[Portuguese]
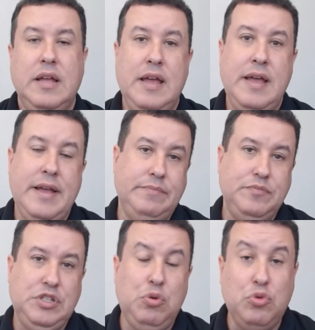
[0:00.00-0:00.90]
é,
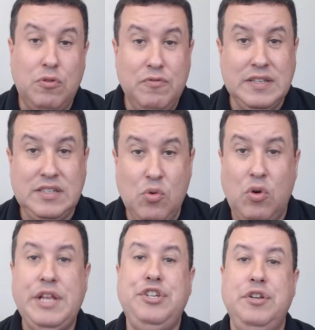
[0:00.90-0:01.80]
segundo convenção
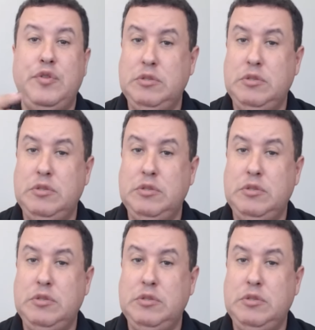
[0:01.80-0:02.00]
coletiva